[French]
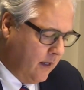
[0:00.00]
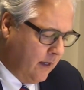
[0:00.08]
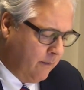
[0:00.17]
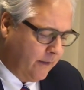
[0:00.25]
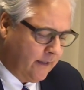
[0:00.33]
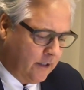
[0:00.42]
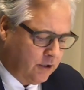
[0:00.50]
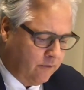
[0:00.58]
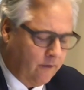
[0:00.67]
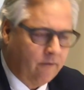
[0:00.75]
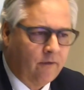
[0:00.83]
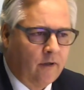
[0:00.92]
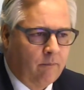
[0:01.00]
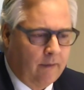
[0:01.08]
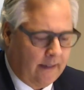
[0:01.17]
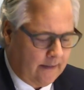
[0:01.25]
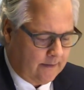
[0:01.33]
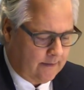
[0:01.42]
Et maintenant, je vais faire
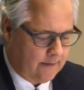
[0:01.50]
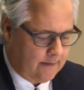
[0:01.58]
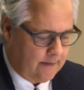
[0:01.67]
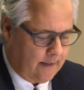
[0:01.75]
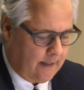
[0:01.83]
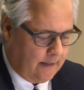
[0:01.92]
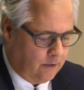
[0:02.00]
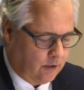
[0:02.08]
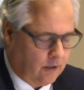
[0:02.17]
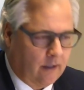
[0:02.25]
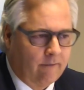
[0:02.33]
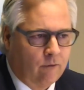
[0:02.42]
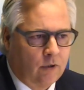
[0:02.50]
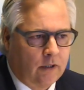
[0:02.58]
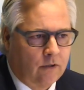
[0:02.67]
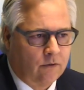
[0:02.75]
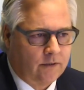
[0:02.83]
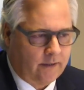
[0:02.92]
place à notre avocat
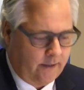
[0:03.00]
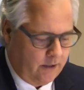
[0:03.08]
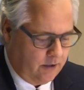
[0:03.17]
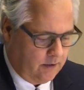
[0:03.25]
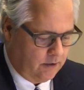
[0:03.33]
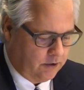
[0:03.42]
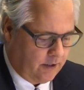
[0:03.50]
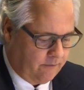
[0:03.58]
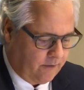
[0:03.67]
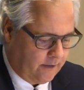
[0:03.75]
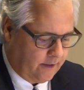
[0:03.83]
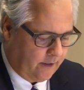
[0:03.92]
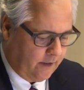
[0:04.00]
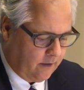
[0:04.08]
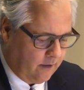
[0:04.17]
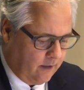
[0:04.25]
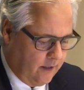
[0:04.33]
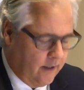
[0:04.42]
conseil, Jean-Frédéric,
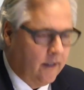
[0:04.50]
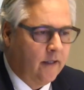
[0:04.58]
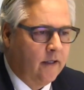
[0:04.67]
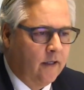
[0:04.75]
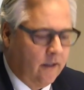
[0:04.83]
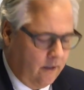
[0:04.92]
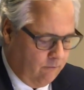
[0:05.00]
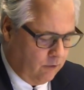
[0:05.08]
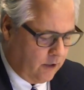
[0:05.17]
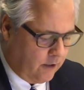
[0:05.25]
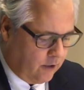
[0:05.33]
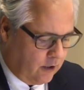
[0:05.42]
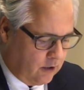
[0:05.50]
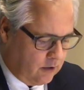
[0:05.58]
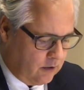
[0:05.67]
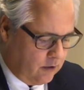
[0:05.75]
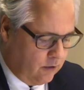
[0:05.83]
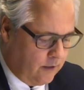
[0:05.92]
qui vous
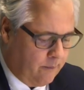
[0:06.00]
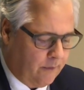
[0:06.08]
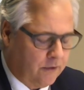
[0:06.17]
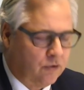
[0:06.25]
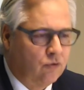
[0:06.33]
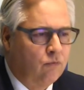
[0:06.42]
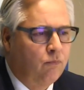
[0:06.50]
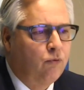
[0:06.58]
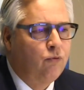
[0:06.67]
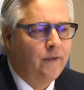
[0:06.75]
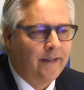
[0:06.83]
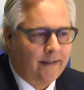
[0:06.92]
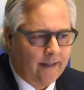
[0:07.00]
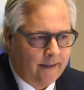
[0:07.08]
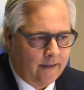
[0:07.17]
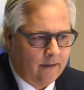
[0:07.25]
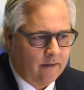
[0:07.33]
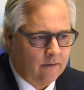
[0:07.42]
donnera un aperçu plus
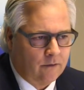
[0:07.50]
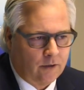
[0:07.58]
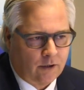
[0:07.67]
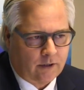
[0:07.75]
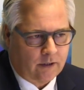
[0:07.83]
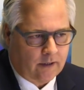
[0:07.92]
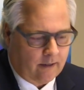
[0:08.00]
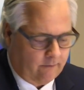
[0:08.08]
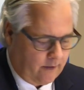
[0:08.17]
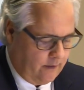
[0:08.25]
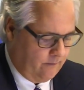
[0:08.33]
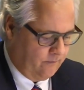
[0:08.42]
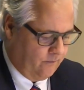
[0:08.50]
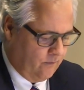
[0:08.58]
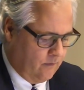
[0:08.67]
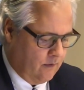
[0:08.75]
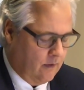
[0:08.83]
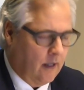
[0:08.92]
détaillé de notre travail.
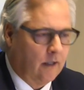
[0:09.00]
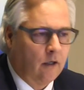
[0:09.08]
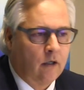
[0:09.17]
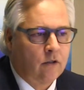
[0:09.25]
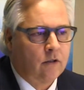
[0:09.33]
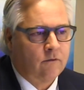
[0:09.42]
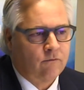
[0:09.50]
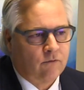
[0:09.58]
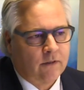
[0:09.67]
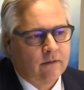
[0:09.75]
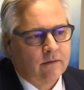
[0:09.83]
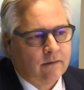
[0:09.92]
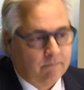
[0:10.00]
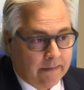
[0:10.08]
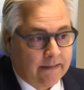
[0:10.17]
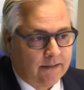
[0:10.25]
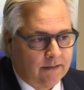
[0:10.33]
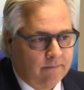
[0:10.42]
Alors, encore une fois,
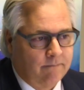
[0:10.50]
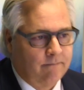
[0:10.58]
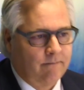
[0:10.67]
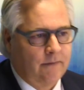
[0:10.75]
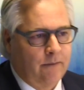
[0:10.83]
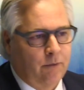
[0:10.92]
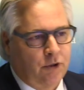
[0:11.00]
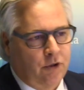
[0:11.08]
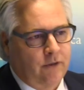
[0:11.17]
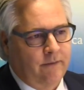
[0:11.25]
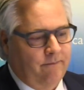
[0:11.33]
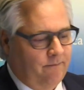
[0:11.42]
merci et bonne journée.